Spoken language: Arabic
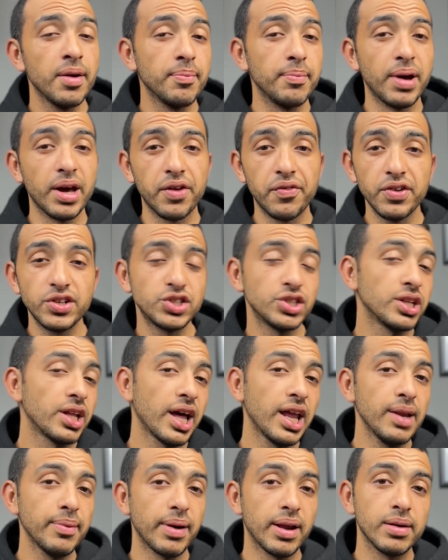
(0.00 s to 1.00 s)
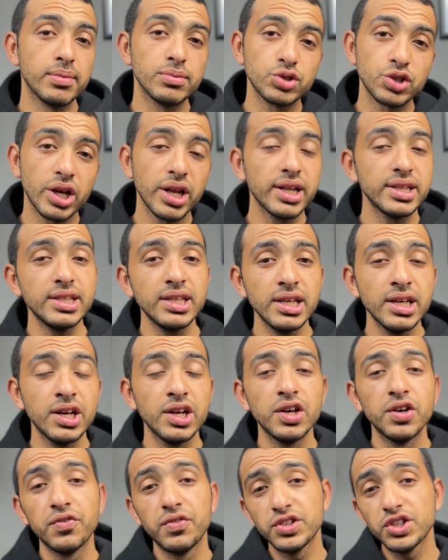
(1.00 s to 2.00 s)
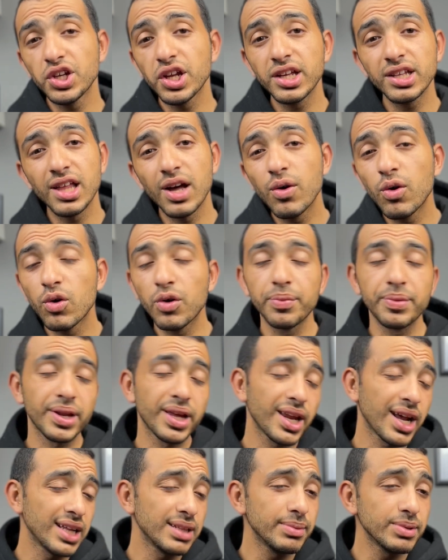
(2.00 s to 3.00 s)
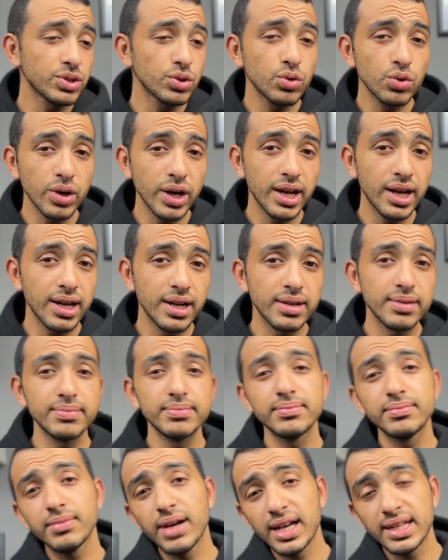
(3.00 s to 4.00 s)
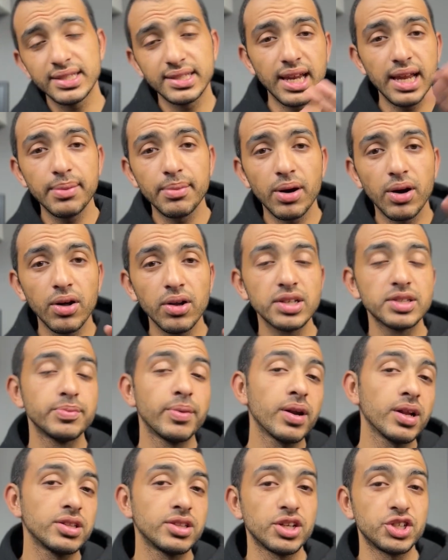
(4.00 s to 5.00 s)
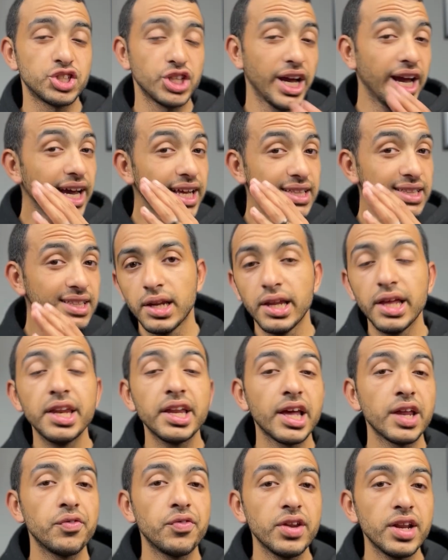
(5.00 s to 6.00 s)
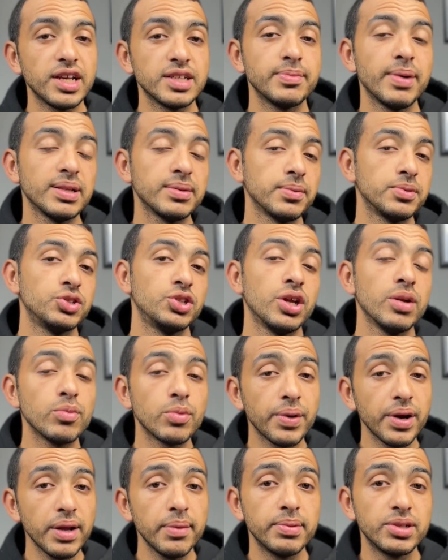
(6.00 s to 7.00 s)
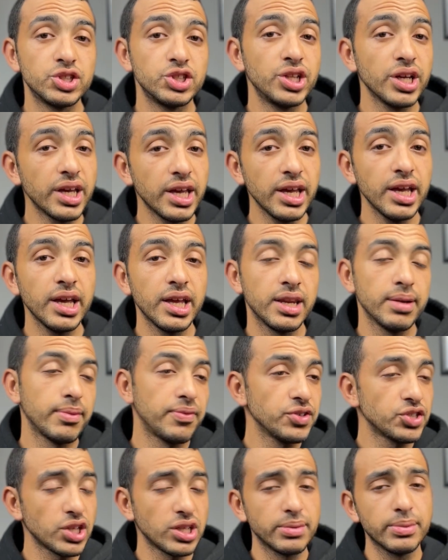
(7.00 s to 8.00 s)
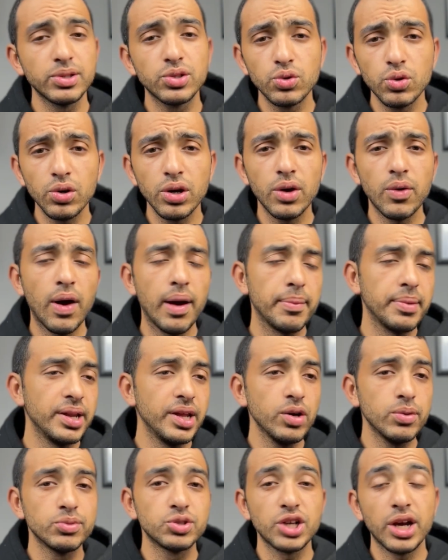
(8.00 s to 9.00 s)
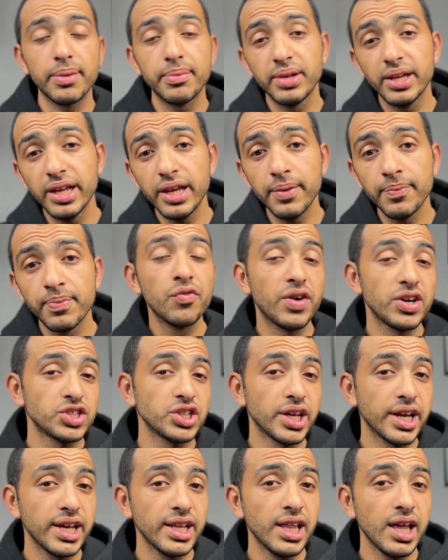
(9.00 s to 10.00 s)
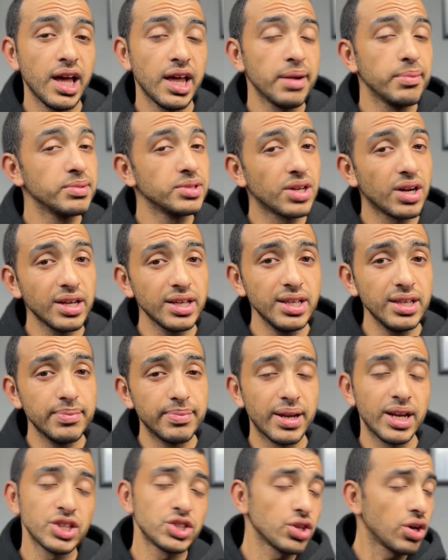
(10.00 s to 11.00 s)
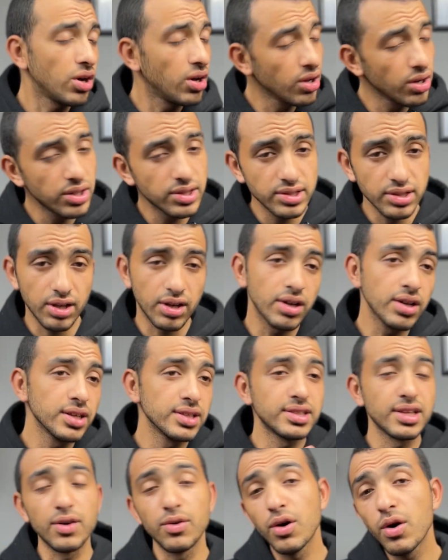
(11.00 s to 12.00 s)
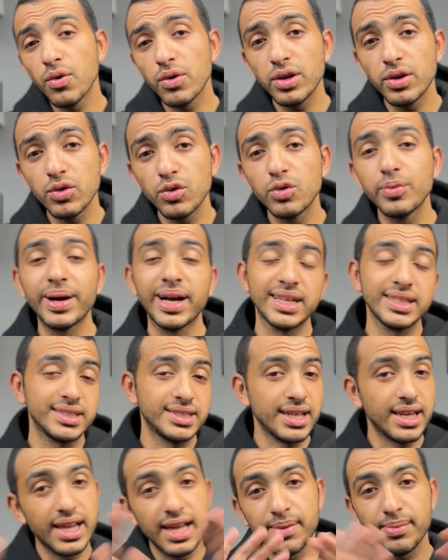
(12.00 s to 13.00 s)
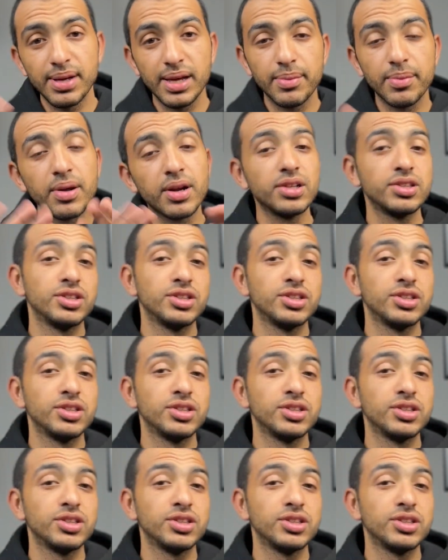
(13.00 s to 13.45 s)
ما عرفتش تتغلب على المشكله دي فشركه هواوي من غير خدمات جوجل مع السلامه خالص بره الترشيحات لان كان في ناس بعد ما بتشتري الموبايل بتشتكي ان مفيش خدمات جوجل واعمل ايه ومش هعمل ايه فعشان كده انا من رايي بلاش خالص خالص هواوي ومع السلامه بره